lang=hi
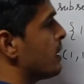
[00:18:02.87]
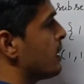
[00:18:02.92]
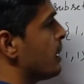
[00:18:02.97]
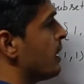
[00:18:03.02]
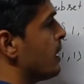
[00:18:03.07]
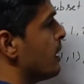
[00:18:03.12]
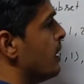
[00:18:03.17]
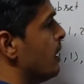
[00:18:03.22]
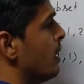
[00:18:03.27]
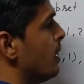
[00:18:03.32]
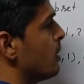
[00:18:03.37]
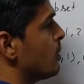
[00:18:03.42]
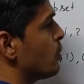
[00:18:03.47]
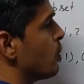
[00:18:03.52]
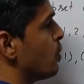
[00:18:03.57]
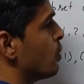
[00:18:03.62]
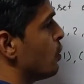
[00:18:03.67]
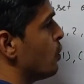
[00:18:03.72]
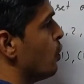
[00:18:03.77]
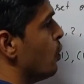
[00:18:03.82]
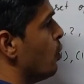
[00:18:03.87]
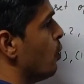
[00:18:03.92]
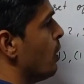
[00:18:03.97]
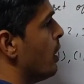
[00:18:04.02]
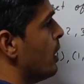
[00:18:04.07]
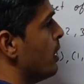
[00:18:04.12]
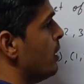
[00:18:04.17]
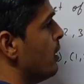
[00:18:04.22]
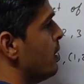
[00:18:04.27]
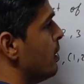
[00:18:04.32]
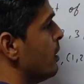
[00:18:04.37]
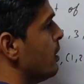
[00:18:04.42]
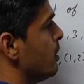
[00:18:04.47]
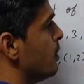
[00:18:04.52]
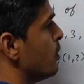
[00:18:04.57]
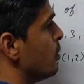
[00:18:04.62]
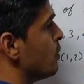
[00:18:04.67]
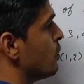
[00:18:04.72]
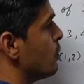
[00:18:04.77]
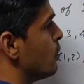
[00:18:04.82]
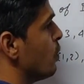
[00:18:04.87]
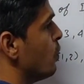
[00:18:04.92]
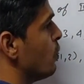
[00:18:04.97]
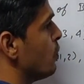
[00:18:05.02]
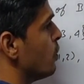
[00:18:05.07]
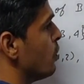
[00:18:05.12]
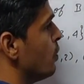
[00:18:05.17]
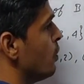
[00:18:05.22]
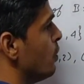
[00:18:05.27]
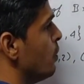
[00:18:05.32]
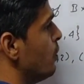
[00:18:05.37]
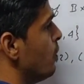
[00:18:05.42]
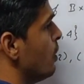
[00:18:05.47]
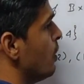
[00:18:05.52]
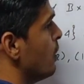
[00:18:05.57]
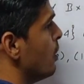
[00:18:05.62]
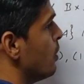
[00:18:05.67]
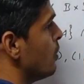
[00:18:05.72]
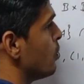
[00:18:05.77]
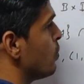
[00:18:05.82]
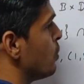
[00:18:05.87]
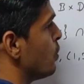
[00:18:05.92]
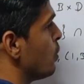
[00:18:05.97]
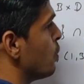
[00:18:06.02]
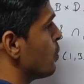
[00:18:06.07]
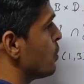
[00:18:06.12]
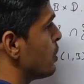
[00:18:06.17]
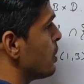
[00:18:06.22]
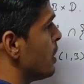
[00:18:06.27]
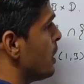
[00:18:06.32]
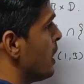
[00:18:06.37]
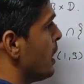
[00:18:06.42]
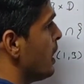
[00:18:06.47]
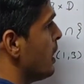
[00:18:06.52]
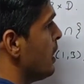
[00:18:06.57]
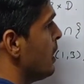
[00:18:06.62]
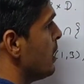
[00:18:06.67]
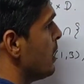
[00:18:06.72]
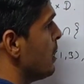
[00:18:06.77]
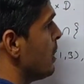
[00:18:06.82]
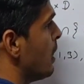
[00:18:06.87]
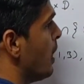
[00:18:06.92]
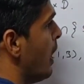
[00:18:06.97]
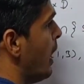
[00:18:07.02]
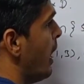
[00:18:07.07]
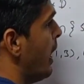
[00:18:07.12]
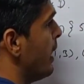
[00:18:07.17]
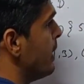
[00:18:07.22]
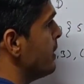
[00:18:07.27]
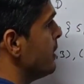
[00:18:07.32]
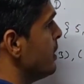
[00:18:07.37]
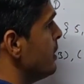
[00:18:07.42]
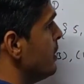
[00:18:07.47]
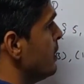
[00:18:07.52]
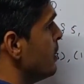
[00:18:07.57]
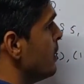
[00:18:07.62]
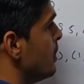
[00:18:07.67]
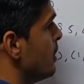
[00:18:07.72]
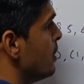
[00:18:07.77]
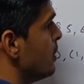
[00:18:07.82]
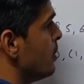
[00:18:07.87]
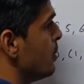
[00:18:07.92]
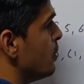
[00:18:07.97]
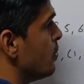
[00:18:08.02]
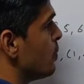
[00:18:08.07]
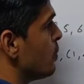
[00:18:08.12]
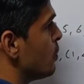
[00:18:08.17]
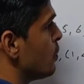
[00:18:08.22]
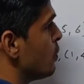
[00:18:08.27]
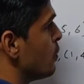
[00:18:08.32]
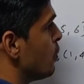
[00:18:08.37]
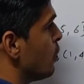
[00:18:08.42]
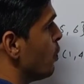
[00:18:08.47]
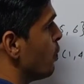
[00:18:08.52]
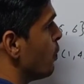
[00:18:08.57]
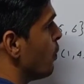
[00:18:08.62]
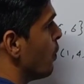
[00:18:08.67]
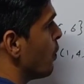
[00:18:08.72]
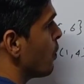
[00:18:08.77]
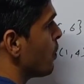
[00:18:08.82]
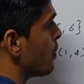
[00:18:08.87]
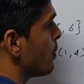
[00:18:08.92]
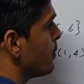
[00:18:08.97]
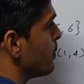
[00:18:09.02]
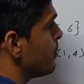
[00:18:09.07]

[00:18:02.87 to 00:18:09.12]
करते हैं सो टू वन टू टू टू थ्री एंड टू फोर